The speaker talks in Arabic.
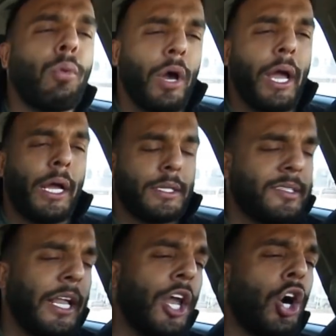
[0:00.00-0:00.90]
روح
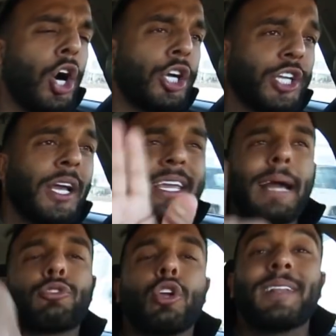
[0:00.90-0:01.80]
استناهوش
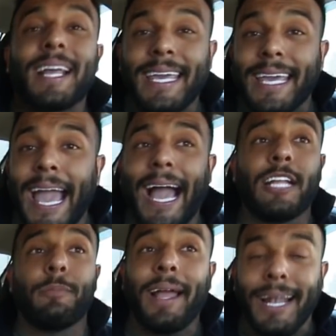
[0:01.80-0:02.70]
يا بتروح بتلاقيه
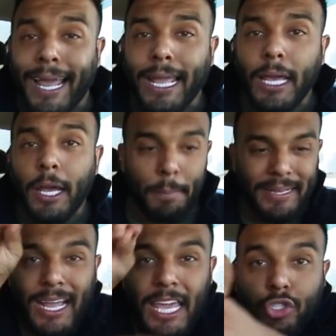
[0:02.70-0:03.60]
قاعد بحلق
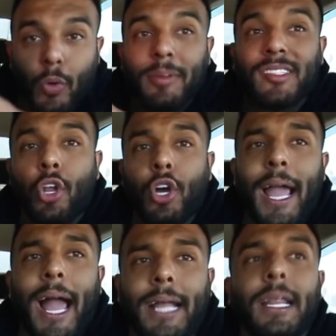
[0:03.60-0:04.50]
بتلاقيه جوا
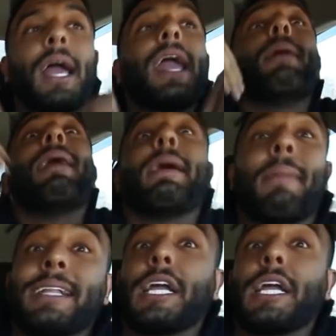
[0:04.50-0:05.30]
بالصالون قاعد يا ما ما